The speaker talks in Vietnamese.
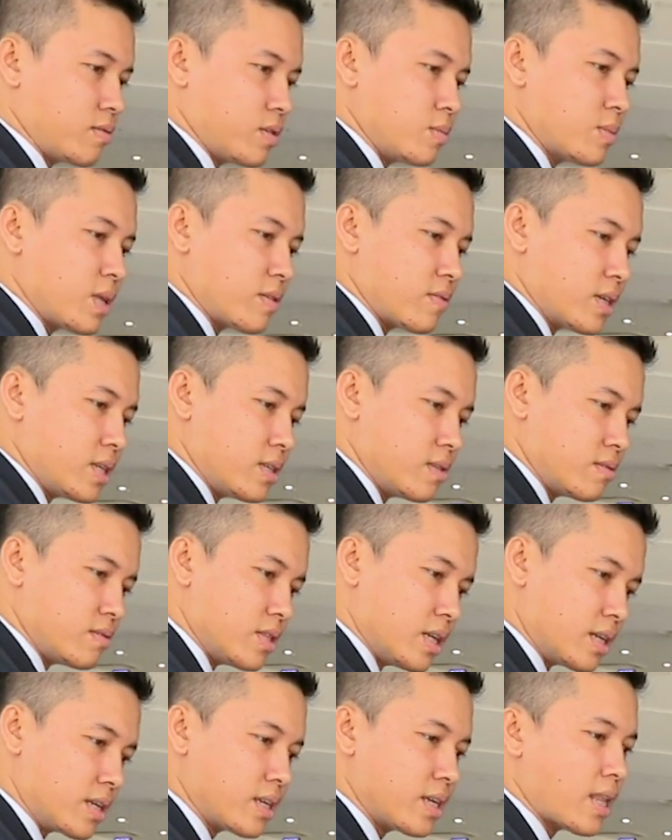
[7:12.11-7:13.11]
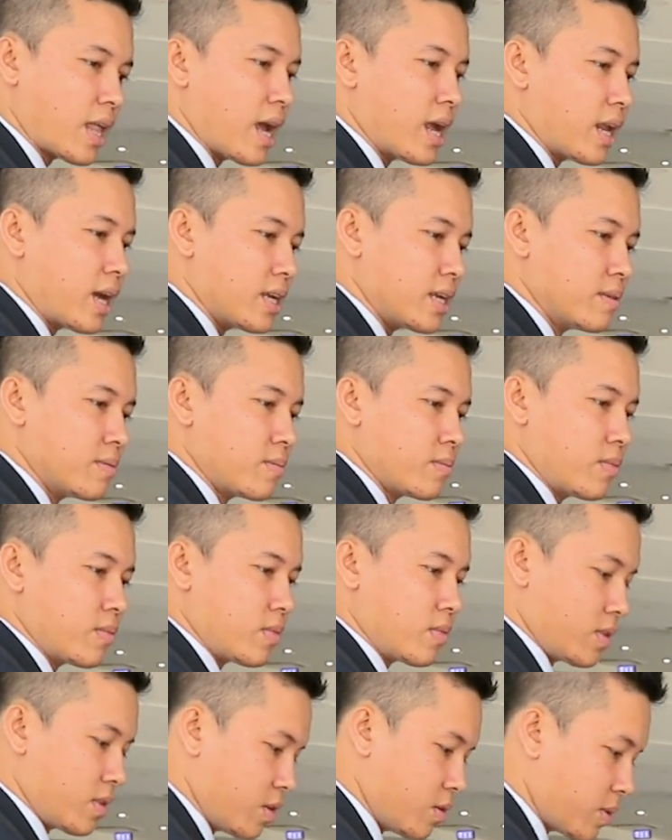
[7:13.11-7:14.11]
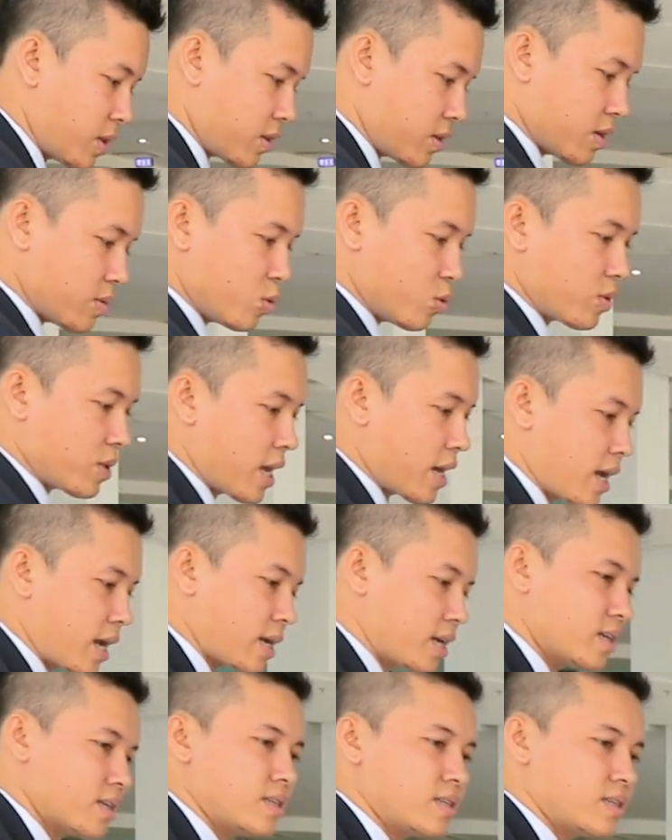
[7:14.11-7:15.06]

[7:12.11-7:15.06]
chúng ta phải dịnh cái tay lại chúng ta có thể buông tay ra